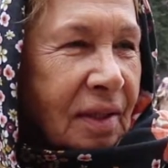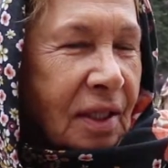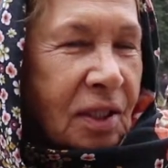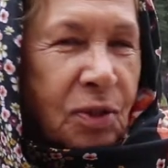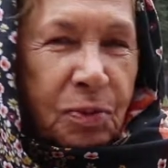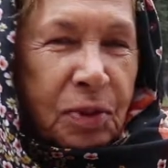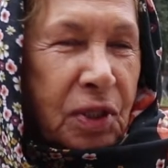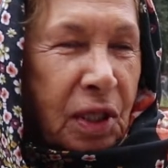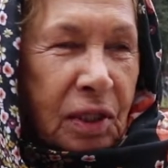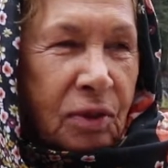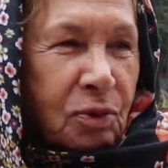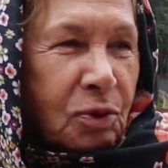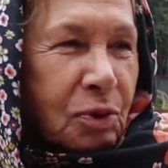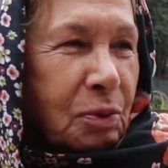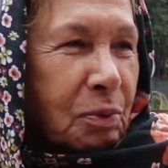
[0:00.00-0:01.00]
Hiçbir şey
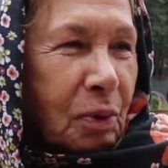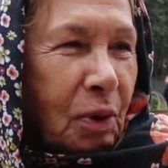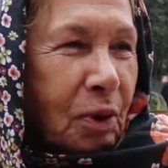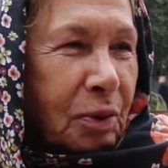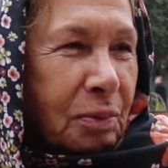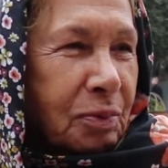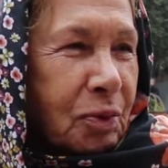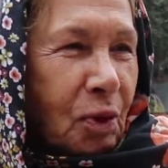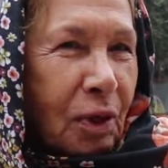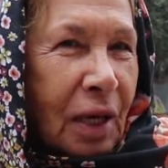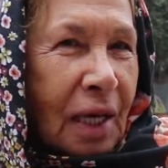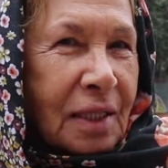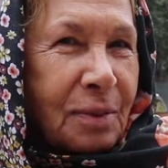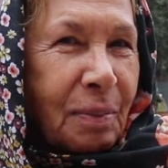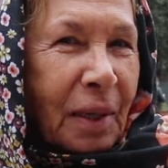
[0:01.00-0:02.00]
düşünmüyorum. Çok
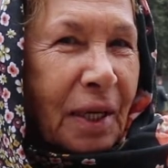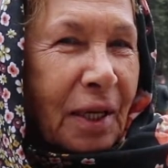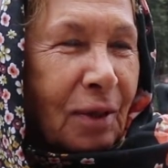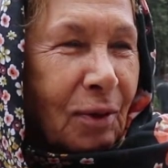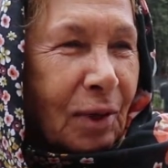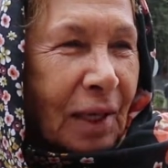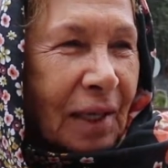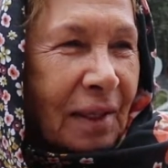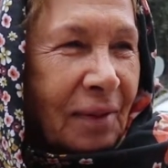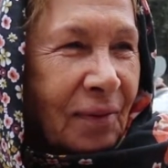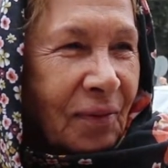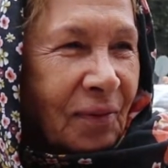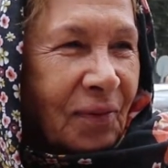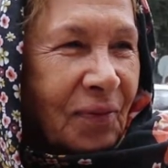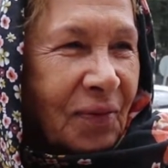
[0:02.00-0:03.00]
az bana göre.
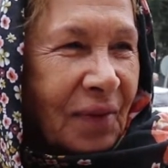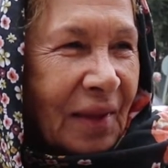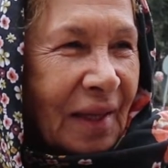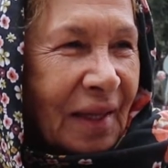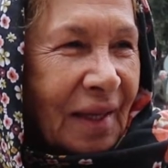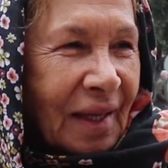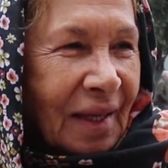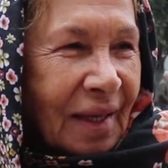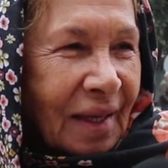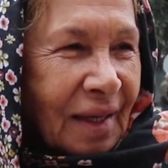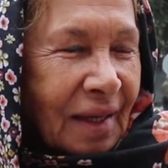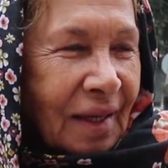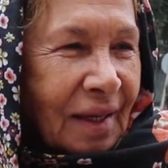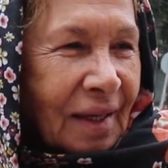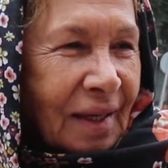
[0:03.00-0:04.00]

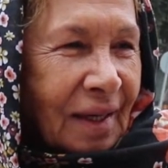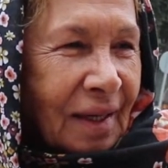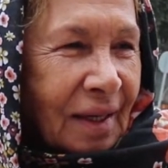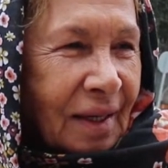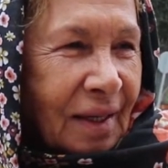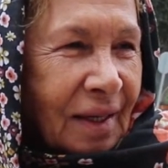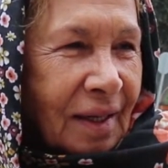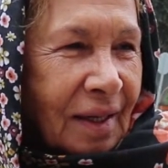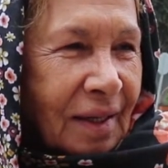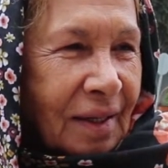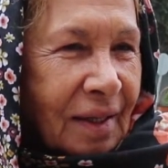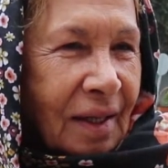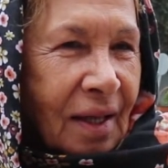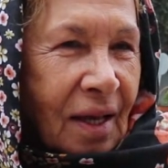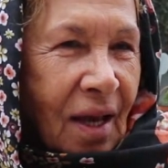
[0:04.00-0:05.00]
Sizce ne kadar
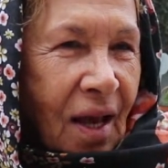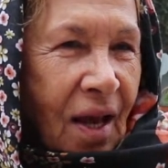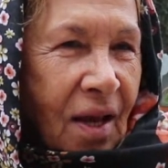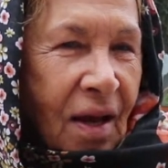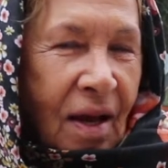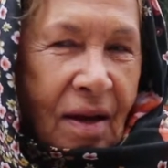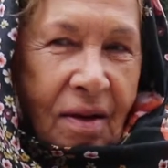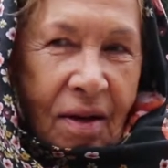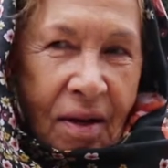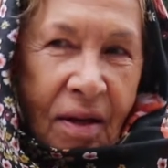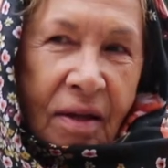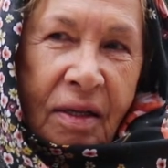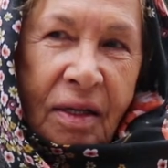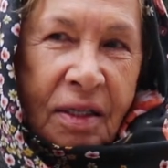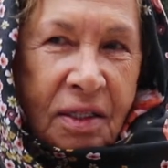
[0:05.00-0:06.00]
olmalıydı?
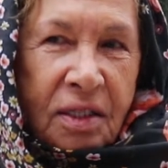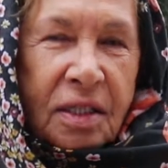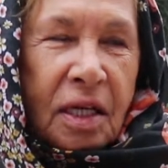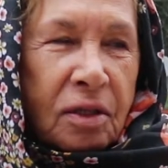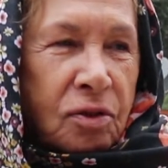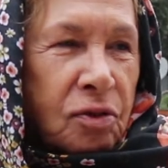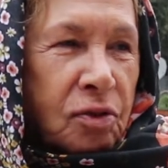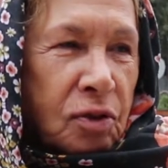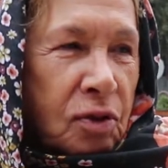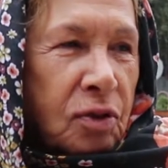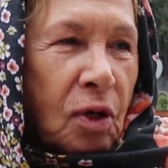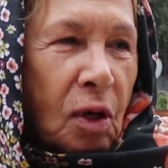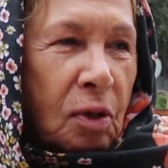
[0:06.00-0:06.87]
2800